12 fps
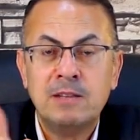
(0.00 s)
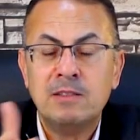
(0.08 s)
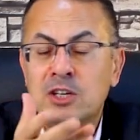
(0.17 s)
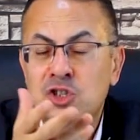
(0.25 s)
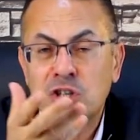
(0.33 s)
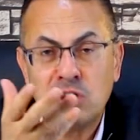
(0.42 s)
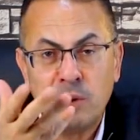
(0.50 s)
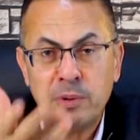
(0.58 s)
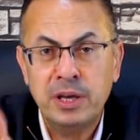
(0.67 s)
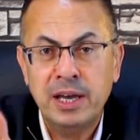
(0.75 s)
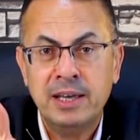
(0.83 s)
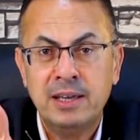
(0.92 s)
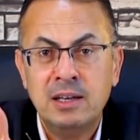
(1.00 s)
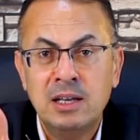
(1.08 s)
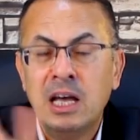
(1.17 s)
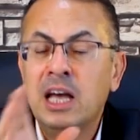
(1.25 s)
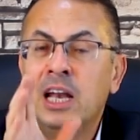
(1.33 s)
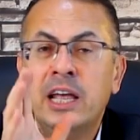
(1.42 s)
ده شيء طبيعي
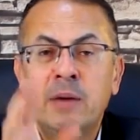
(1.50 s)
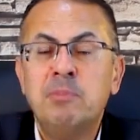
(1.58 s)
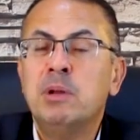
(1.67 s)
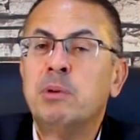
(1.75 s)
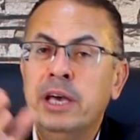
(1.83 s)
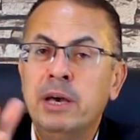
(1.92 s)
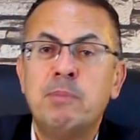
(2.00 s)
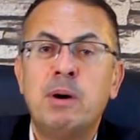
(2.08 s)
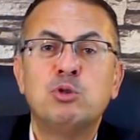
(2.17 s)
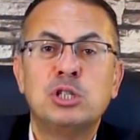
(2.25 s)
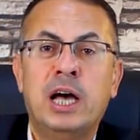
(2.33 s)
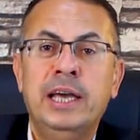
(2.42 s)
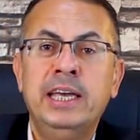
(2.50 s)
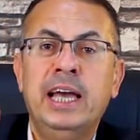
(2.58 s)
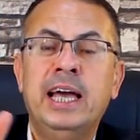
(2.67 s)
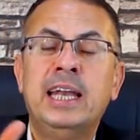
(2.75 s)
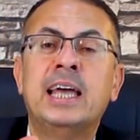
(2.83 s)
الابن بيحب ابوه صحيح